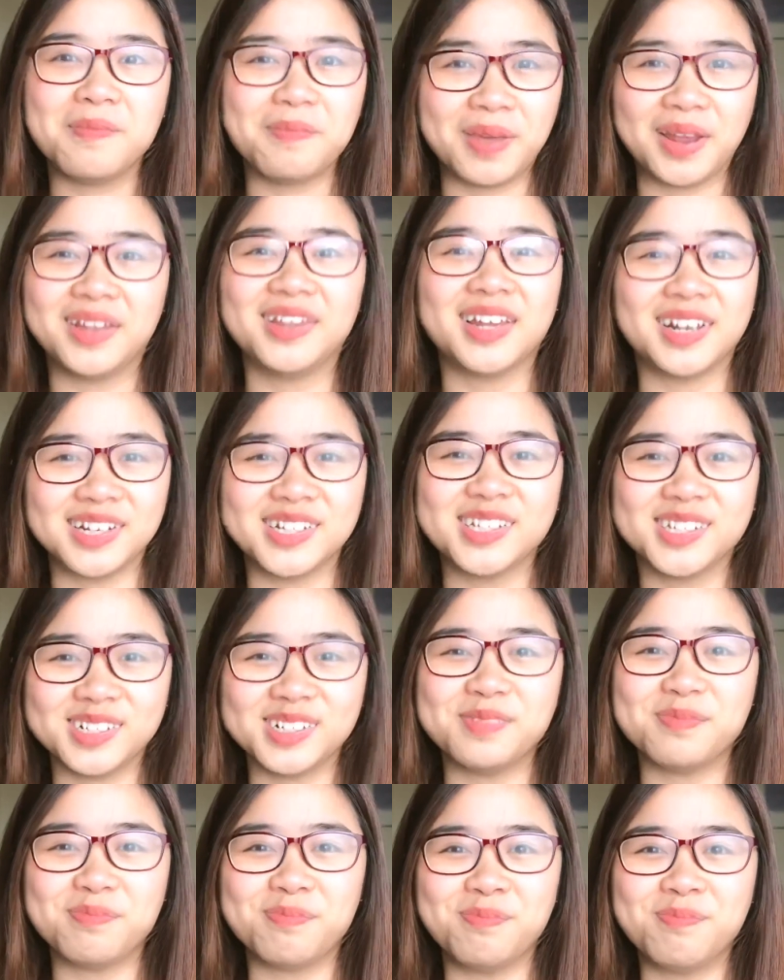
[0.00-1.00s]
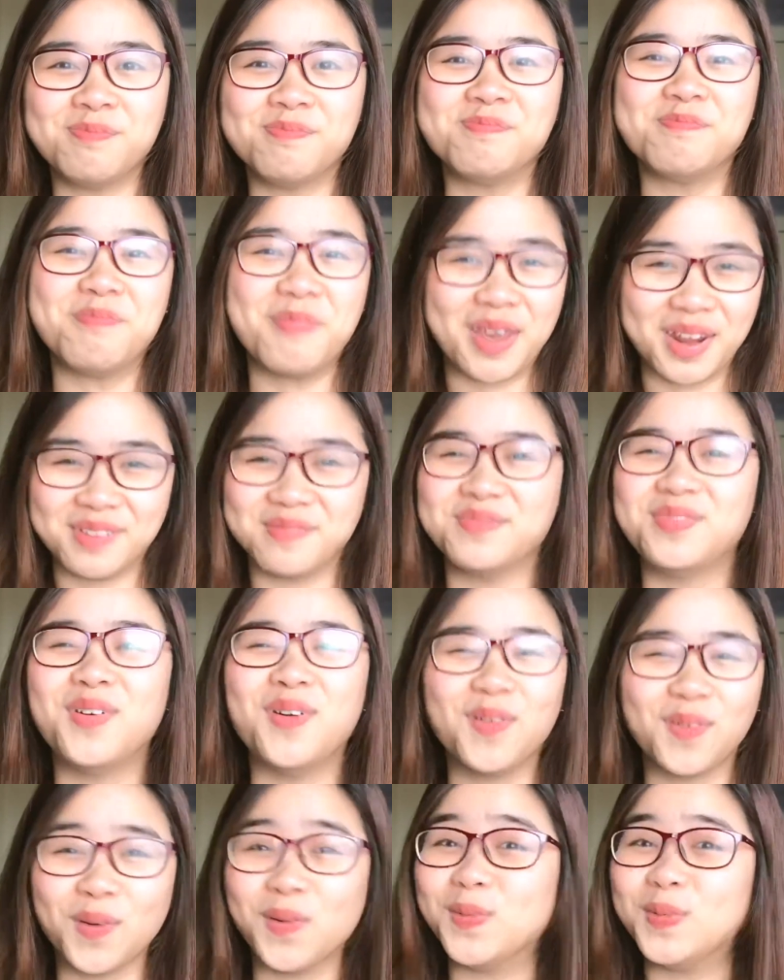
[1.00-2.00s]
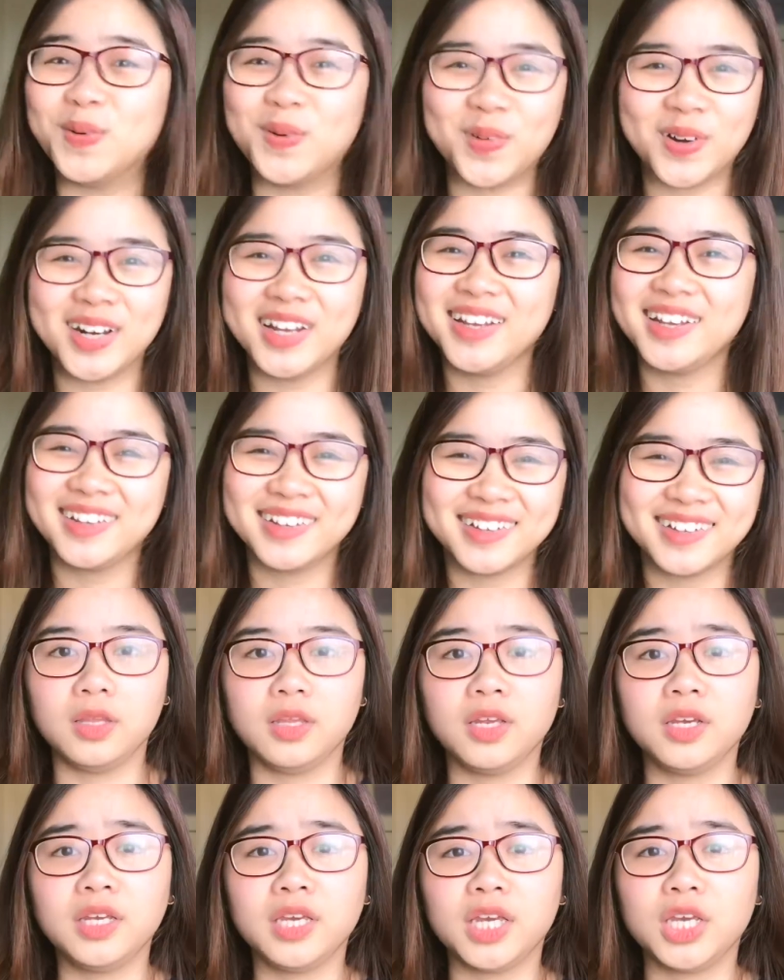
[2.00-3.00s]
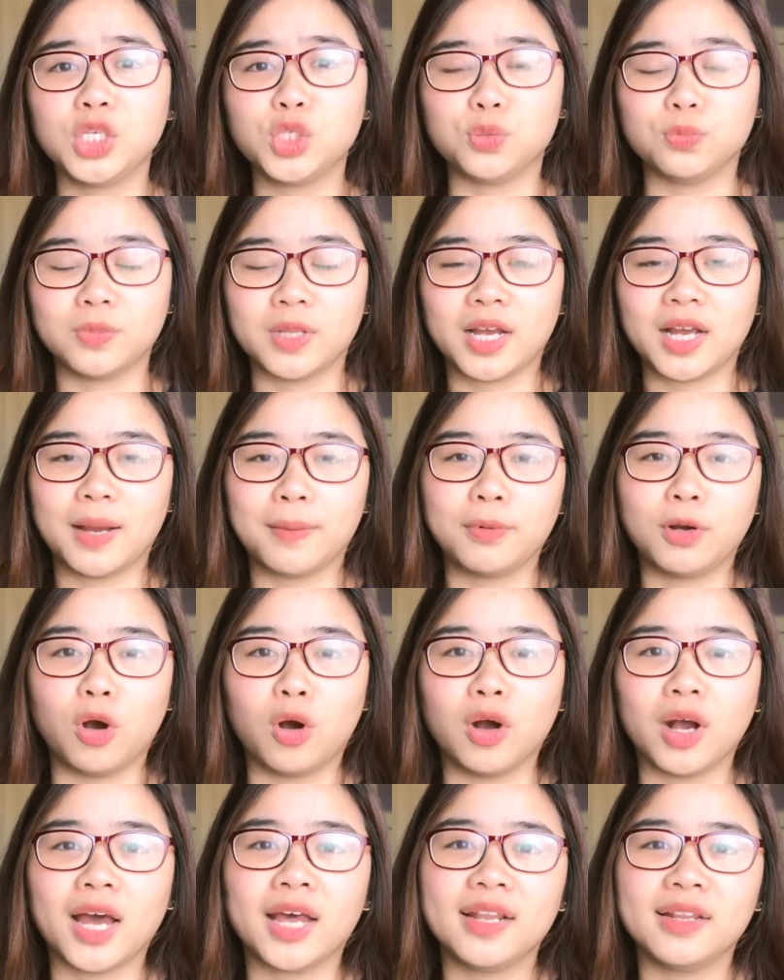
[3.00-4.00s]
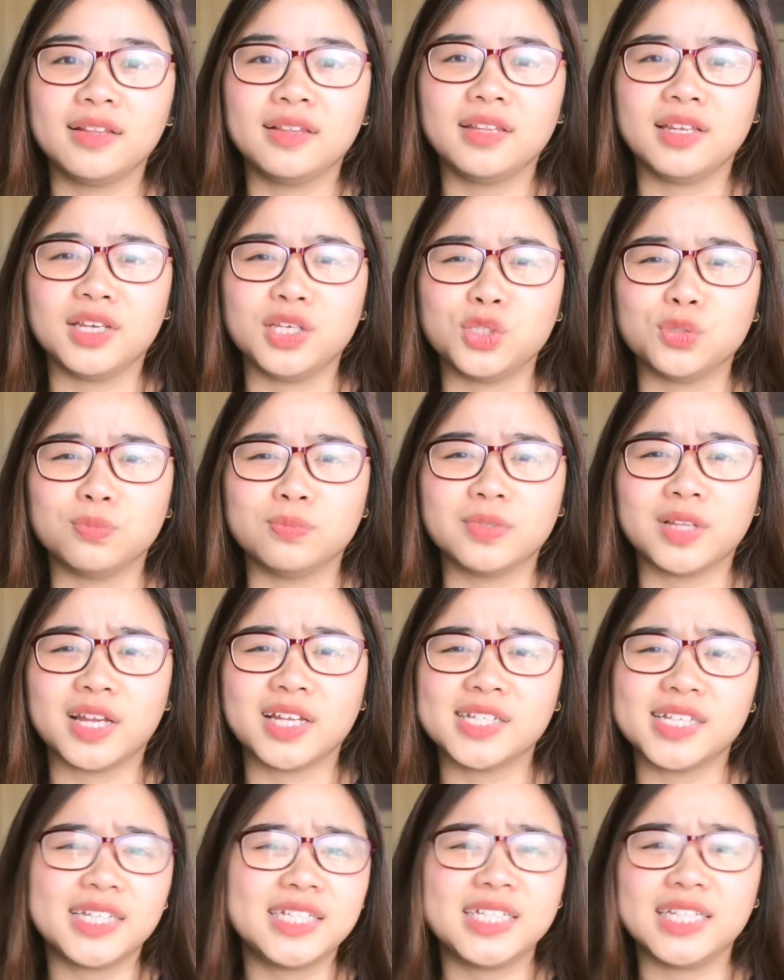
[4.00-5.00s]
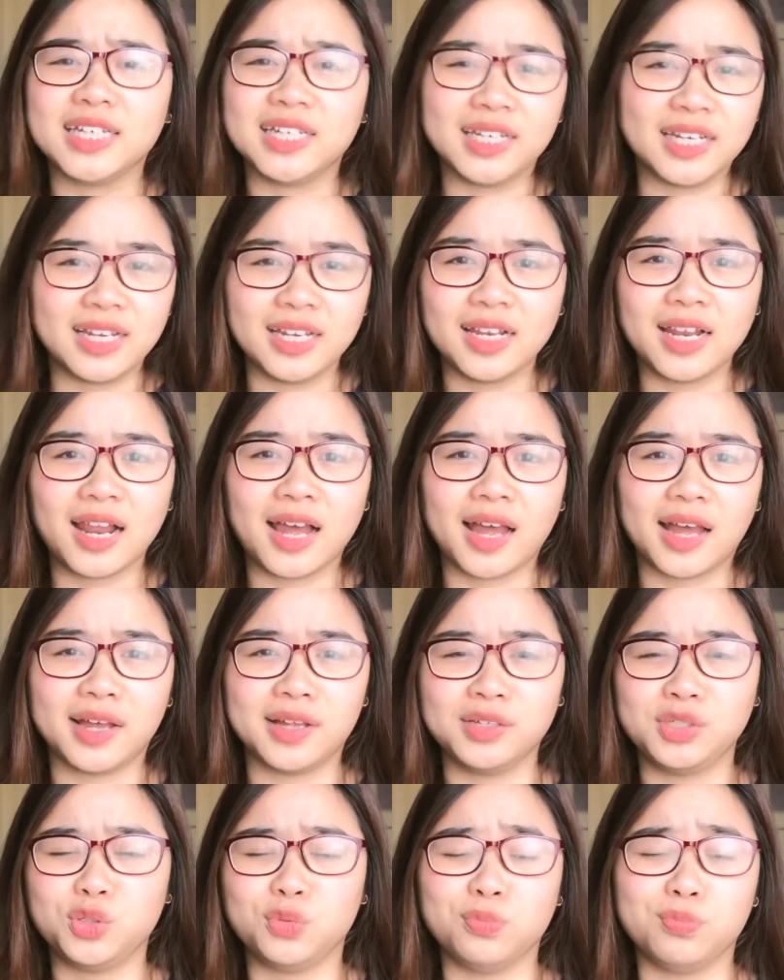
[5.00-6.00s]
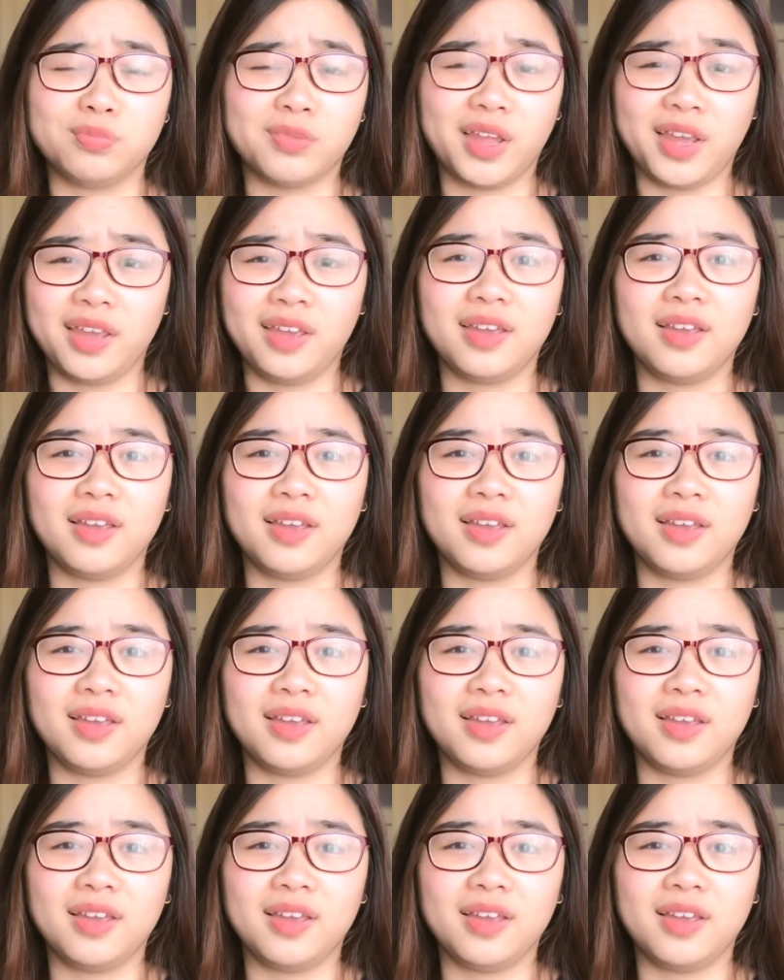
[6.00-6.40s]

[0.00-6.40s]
Mệt thật sự, mệt vô cùng luôn ấy. Nhưng khi chúng ta gặp khó khăn thì chúng ta sẽ chỉ nghĩ là chúng tệ.